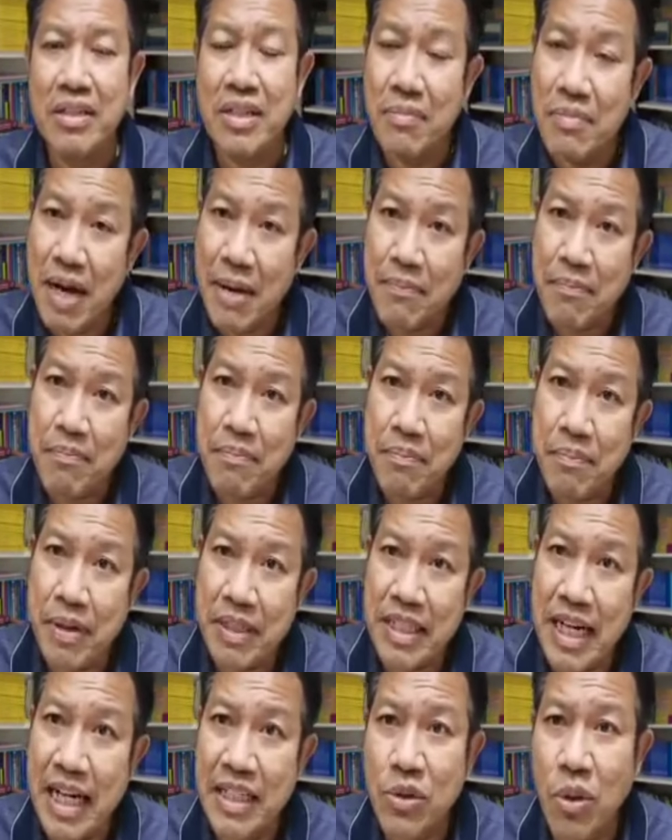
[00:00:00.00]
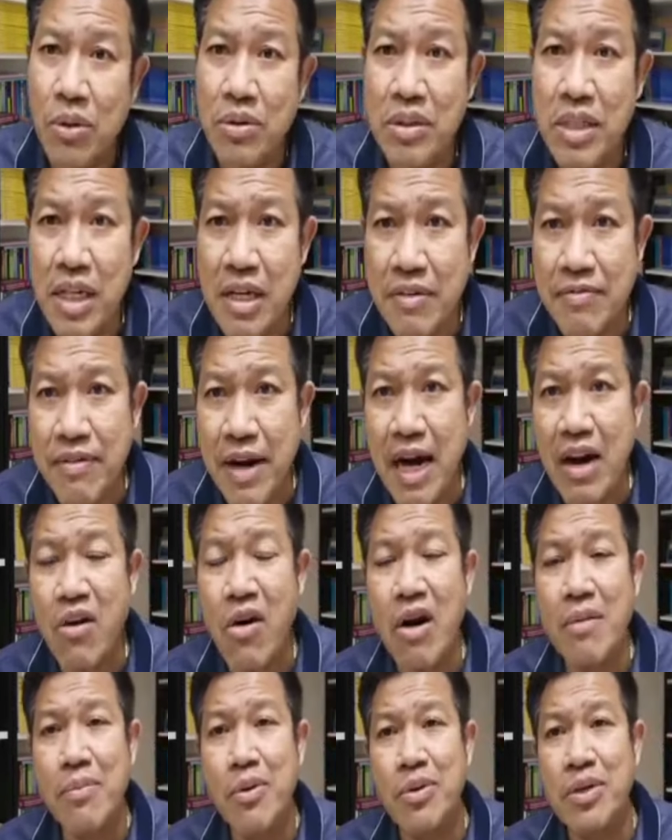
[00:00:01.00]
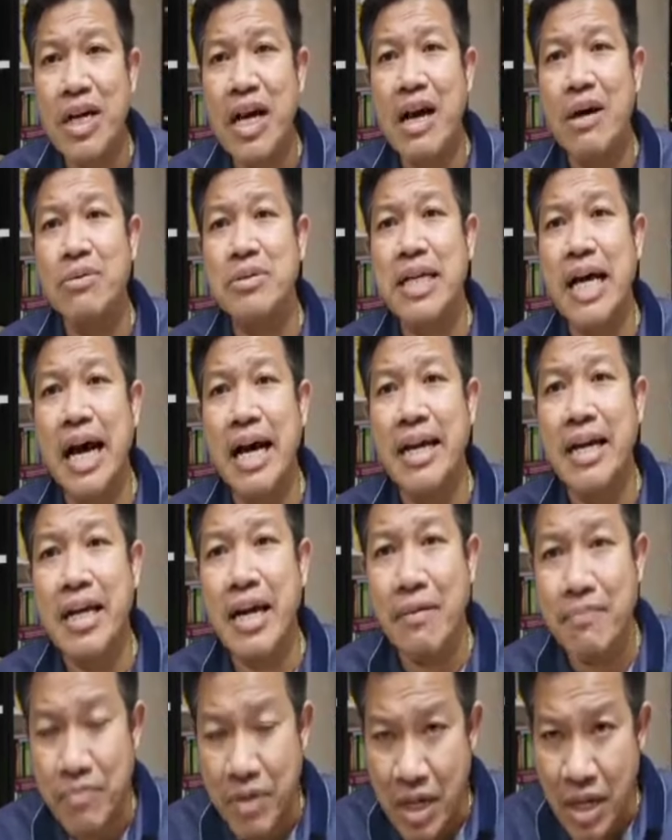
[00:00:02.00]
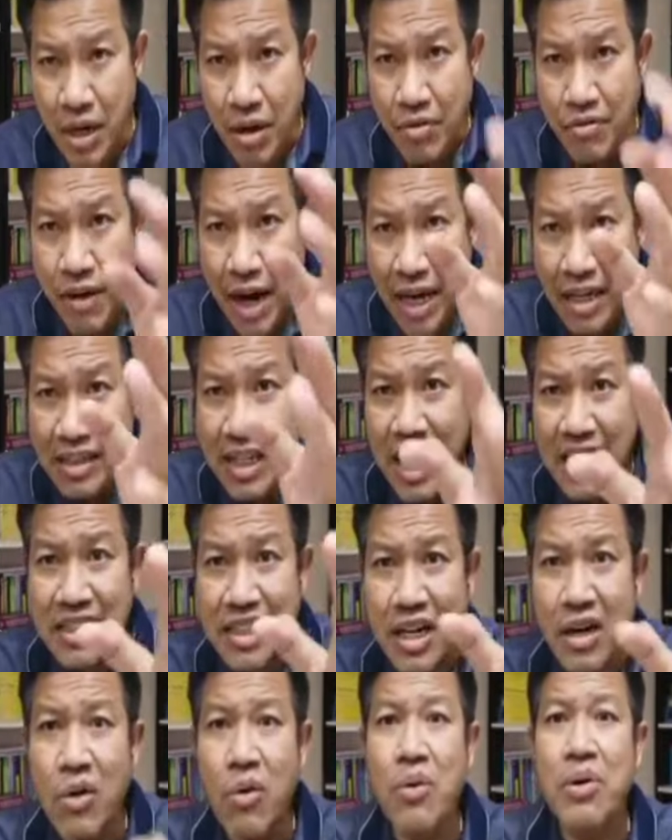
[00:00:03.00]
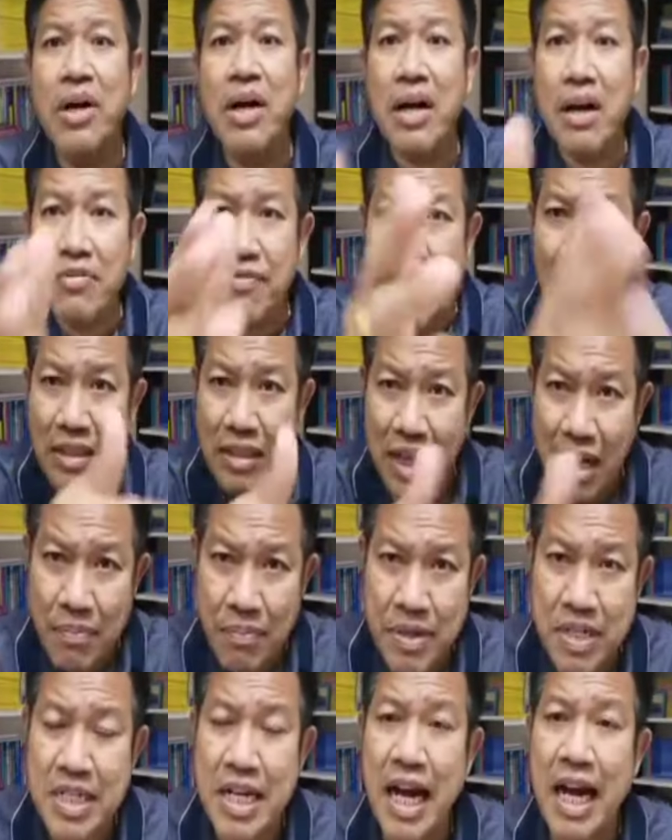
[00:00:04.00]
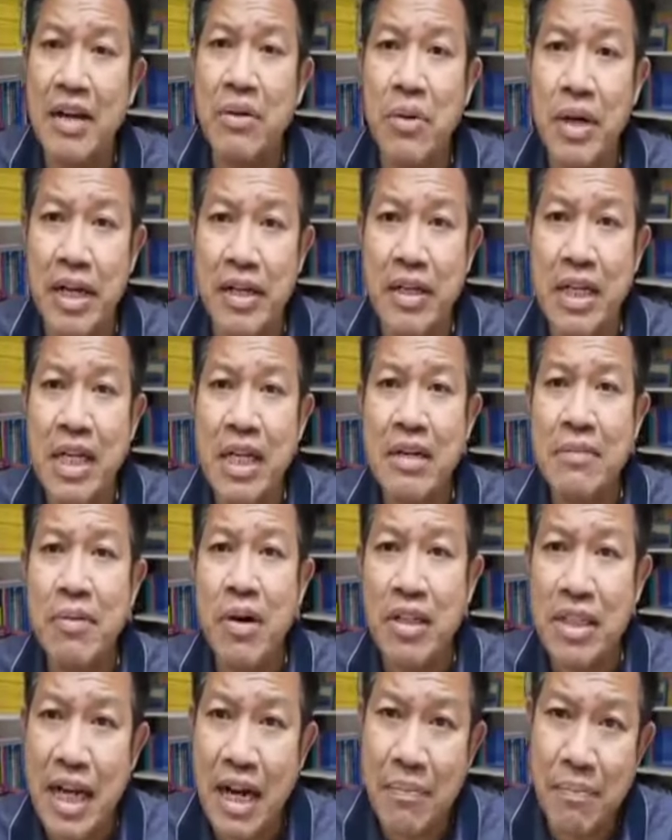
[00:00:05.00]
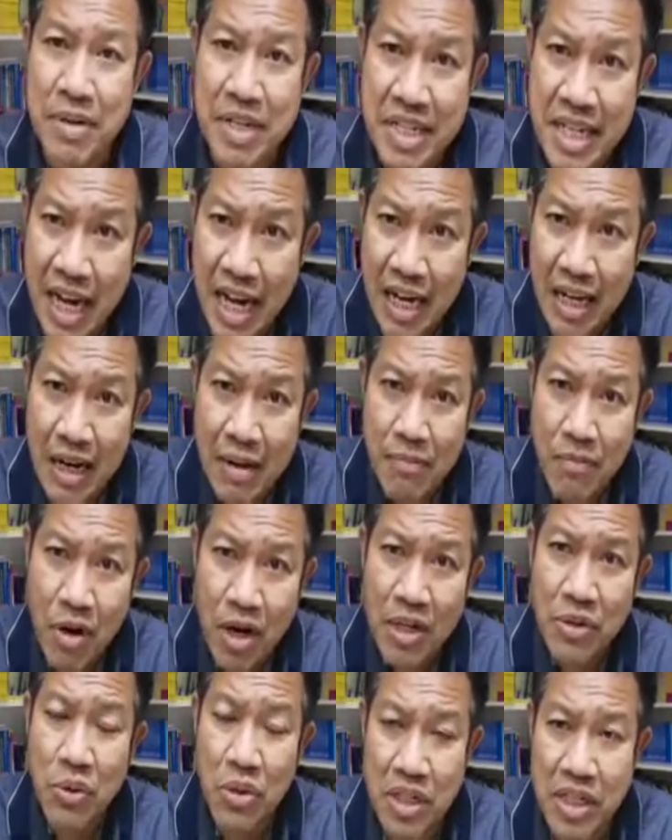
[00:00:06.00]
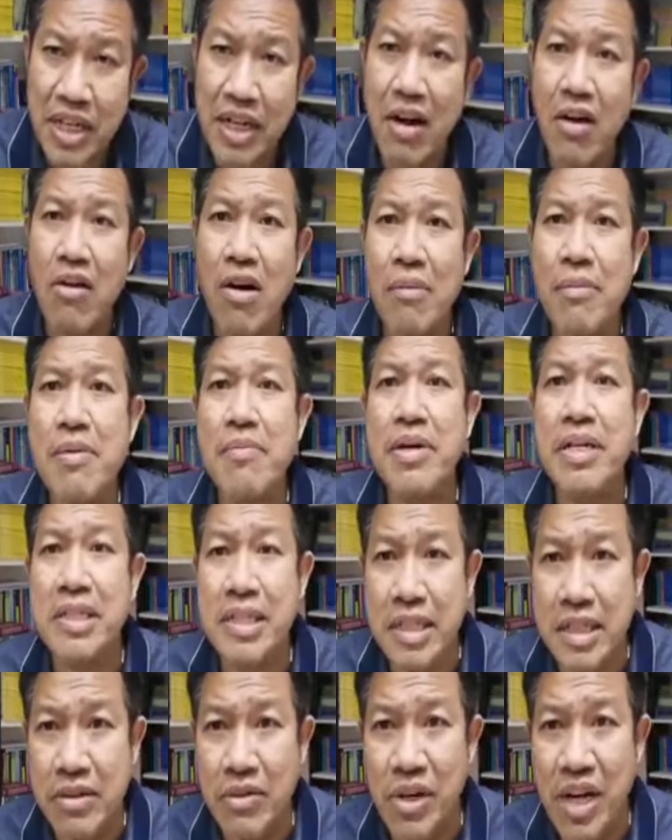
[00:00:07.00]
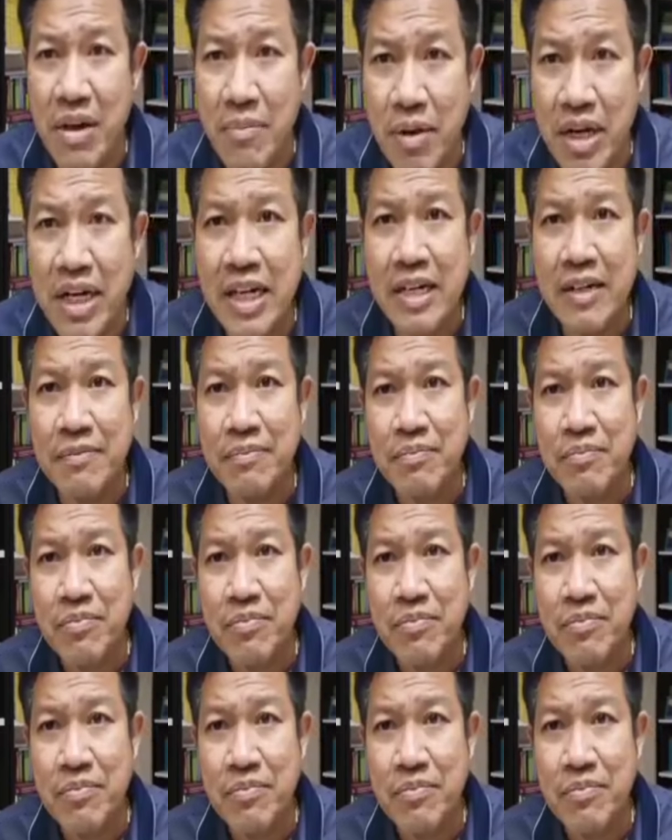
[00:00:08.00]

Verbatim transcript: สำหรับประชาชนที่ฟังข้อมูลข่าวสารนะครับฟังทางจรูนแล้วก็ฟังทางปรีชาด้วยเพราะทางปรีชากับวรยุทธเนี่ยเขาก็ไม่มีสื่ออยู่ในมือ